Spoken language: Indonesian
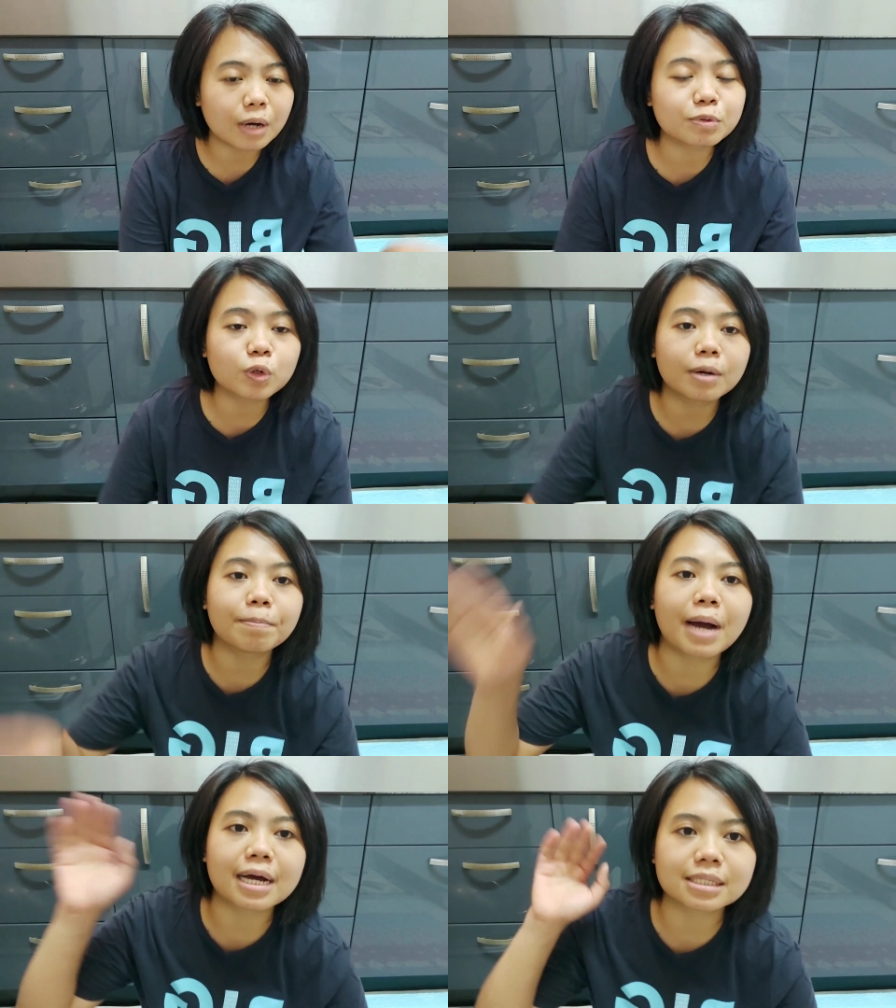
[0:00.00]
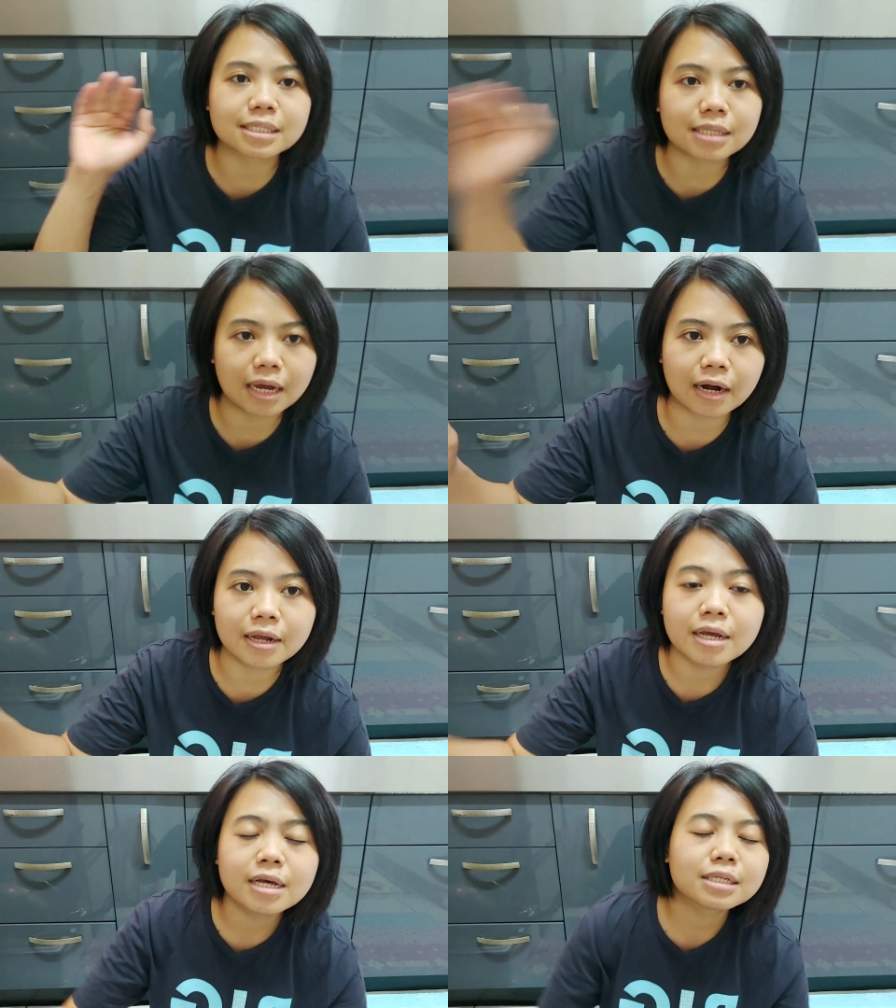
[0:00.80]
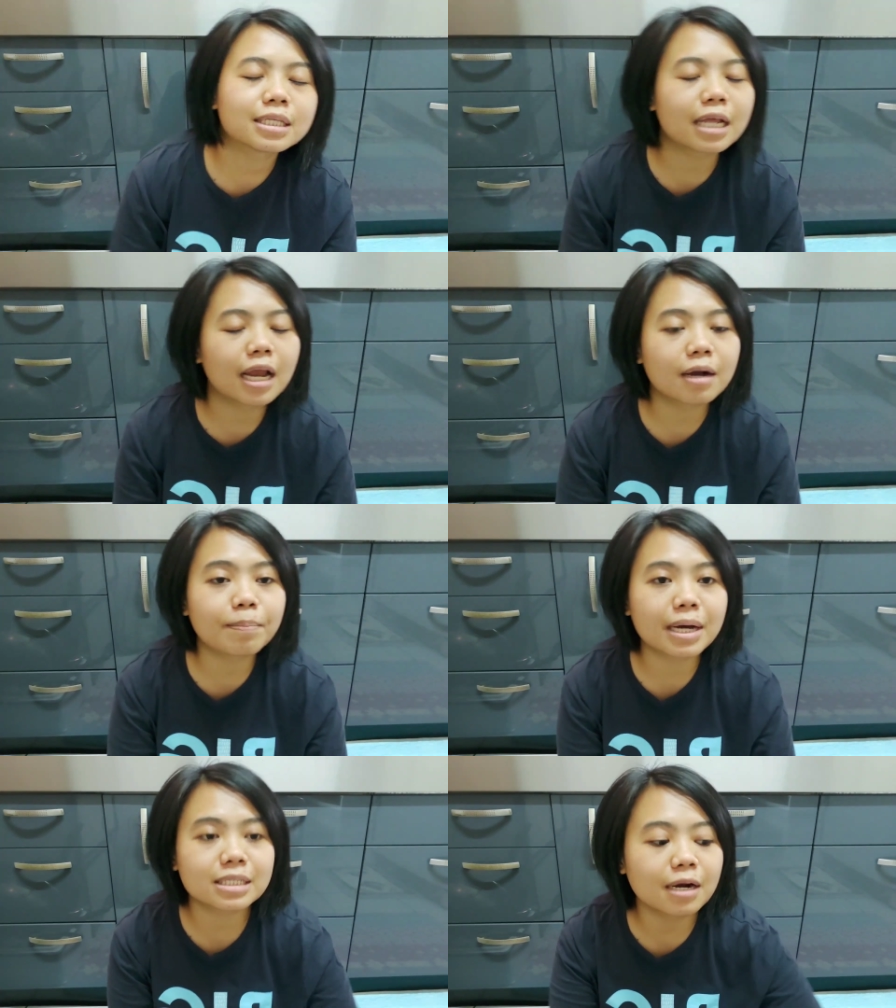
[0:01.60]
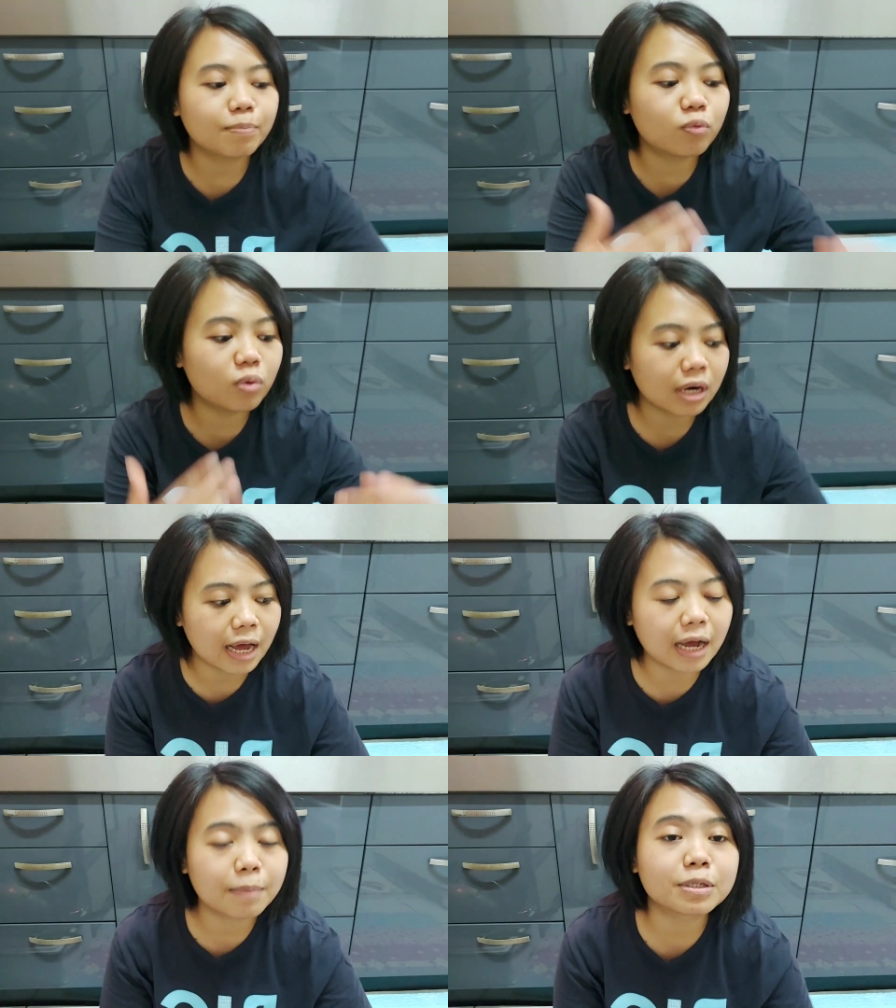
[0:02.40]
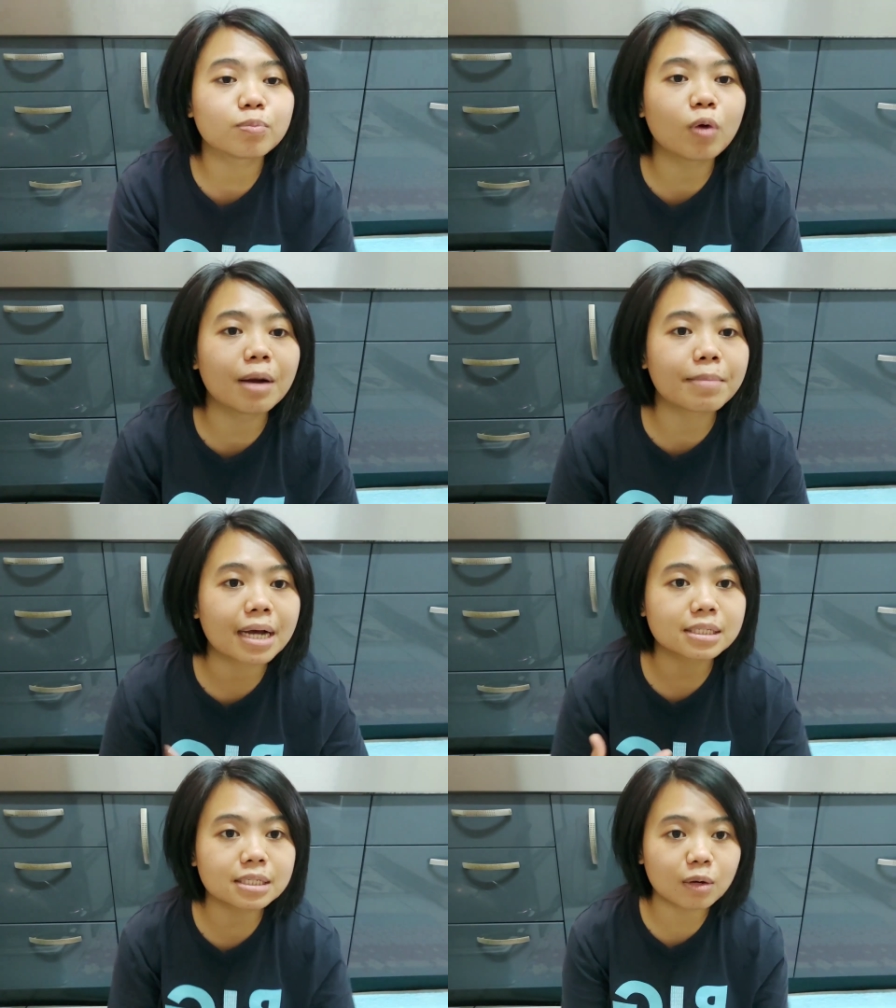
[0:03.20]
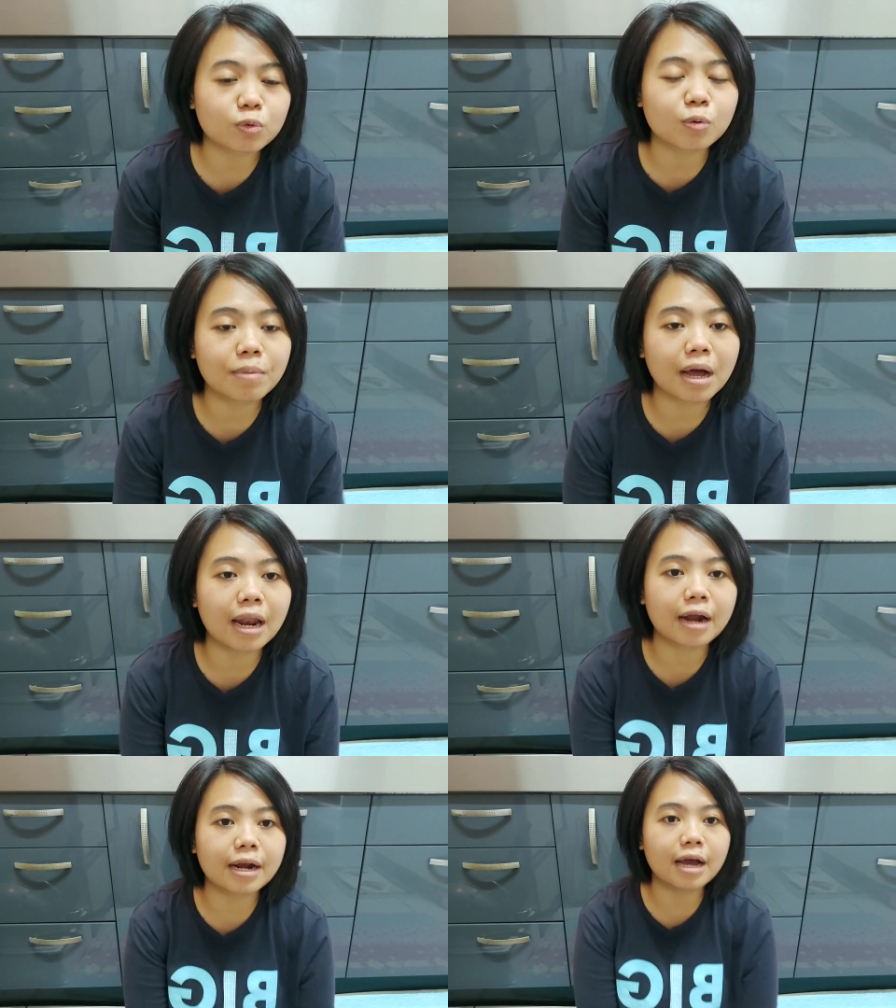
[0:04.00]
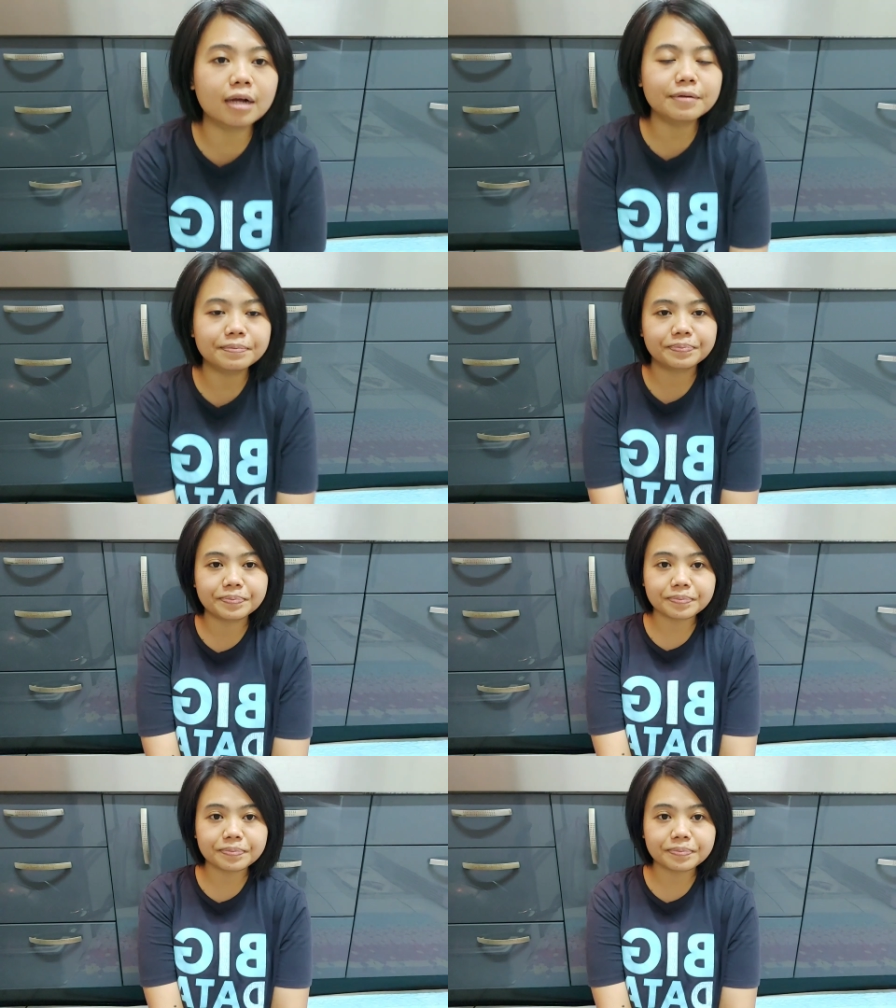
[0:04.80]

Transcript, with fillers: habis itu ke pasar setelah ke pasar pulang habis pulang masak untuk mbah lanang